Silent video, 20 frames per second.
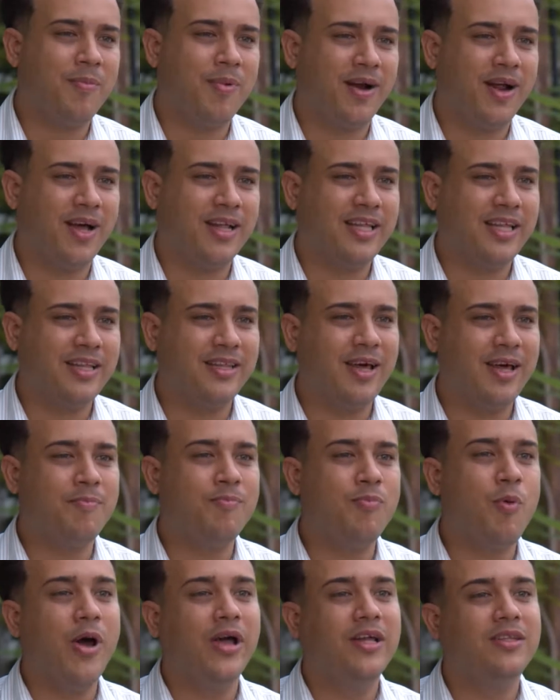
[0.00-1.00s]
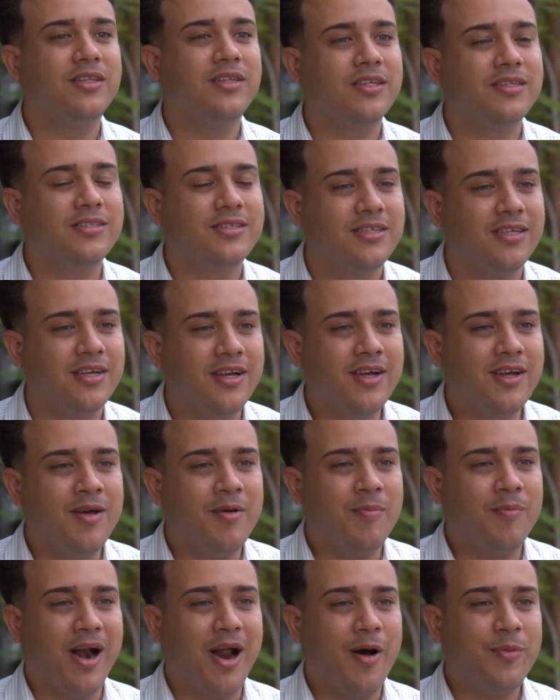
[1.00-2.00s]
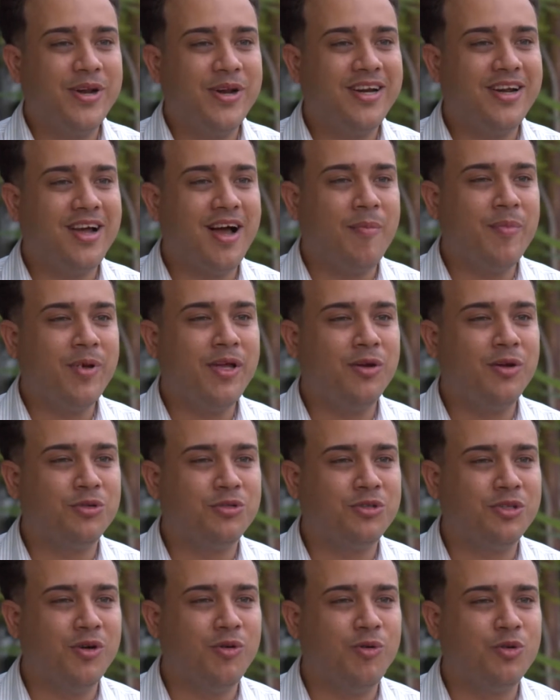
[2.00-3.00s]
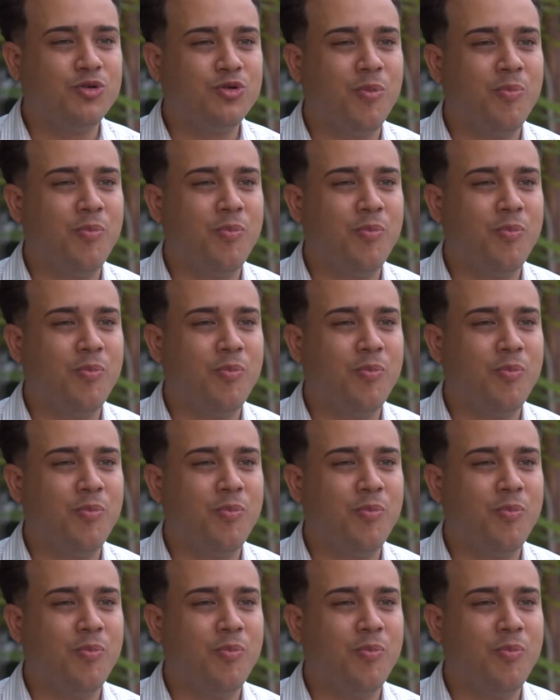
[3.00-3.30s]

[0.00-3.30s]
para atender puentes, para abrir caminos, incluso